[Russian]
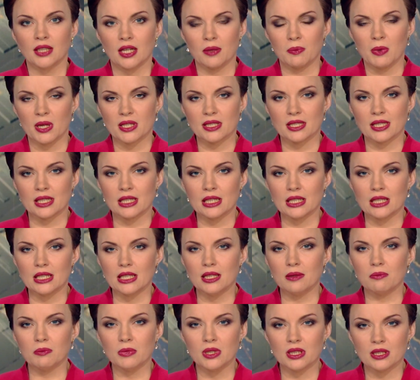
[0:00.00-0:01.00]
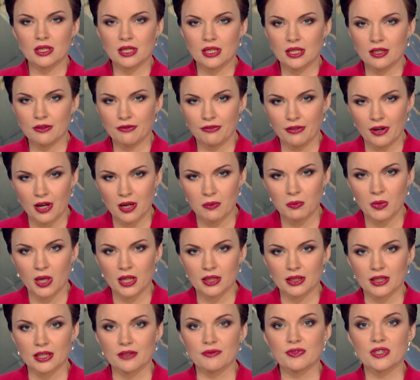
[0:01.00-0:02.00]
Нормандский и минский
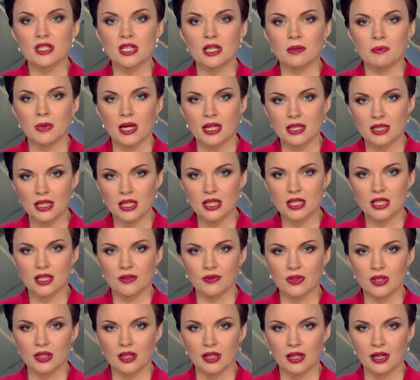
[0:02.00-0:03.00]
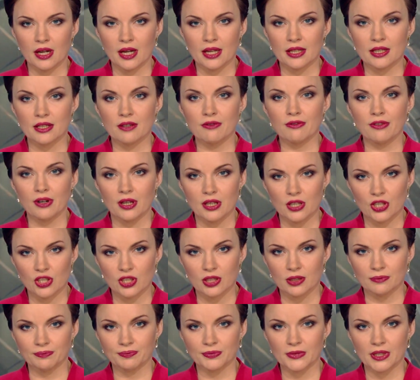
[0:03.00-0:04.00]
форматы взаимодействия крайне
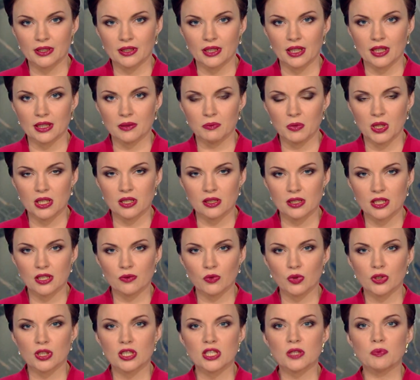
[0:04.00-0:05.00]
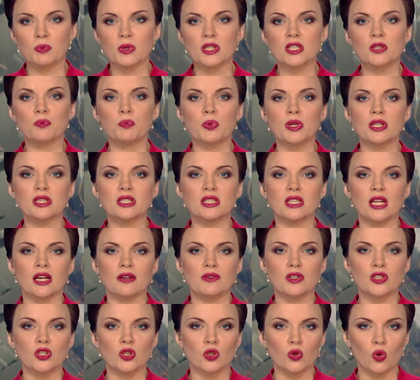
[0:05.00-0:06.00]
важно. Это отметил сегодня
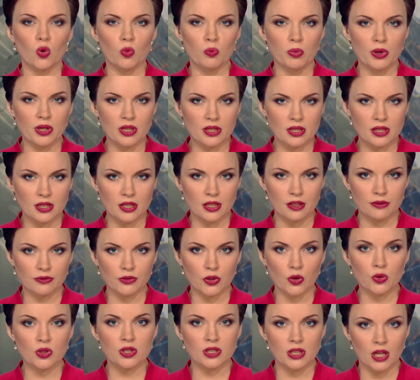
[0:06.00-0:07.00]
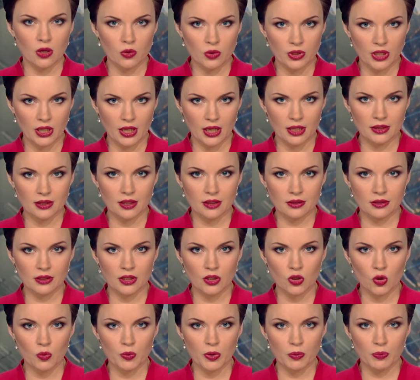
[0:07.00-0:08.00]
спецпредставитель ОБСЕ в трехсторонней контактной
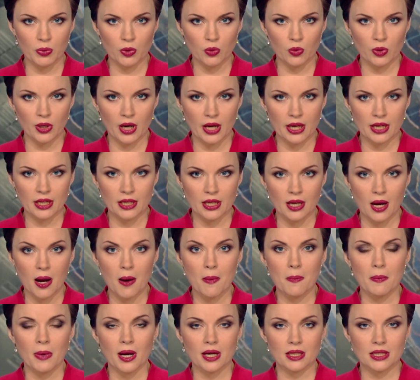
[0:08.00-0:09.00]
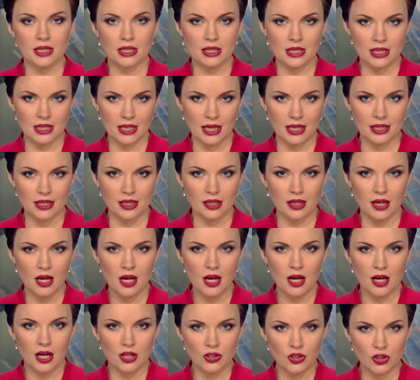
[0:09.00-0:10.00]
группе по Украине Мартин Сайдик.
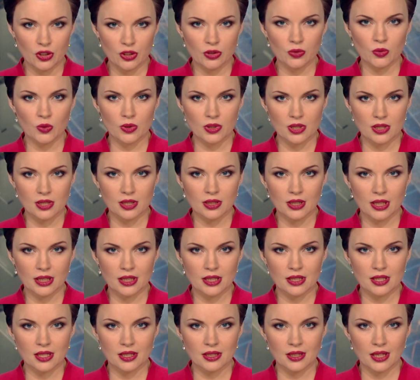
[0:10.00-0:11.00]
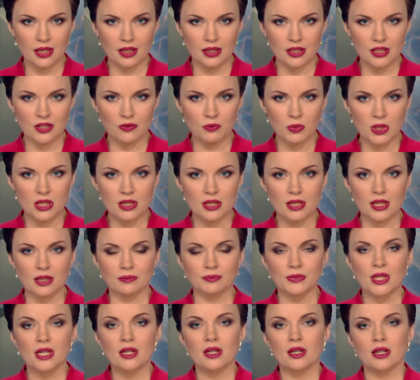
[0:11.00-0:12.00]
Очередное заседание состоялось в Минске.
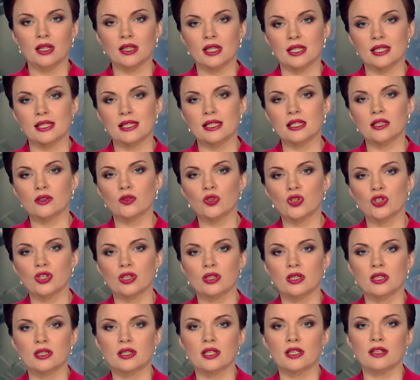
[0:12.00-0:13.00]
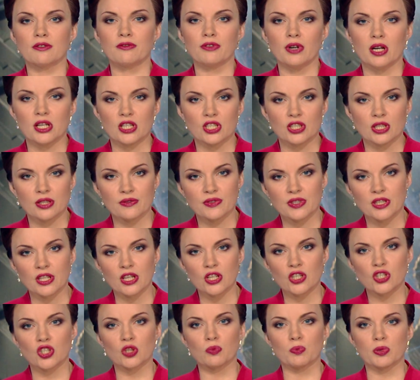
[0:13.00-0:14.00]
А на следующей неделе важные
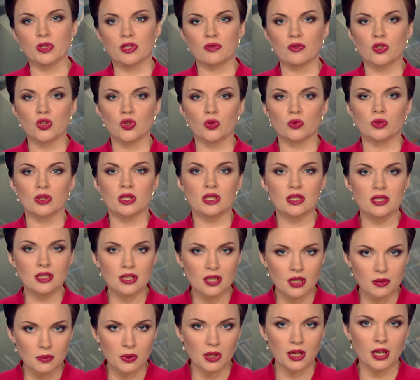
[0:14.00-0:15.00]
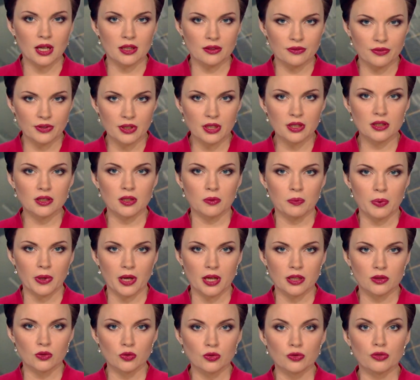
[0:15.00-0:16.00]
встречи, посвященные теме конфликта,
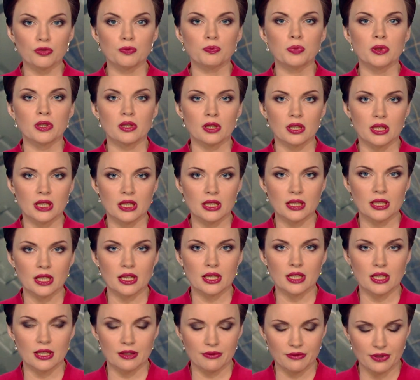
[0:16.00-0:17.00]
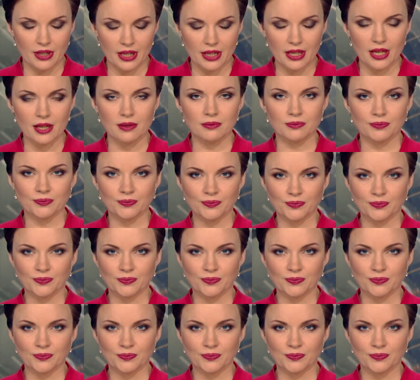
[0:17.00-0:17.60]
пройдут в Берлине и Вене.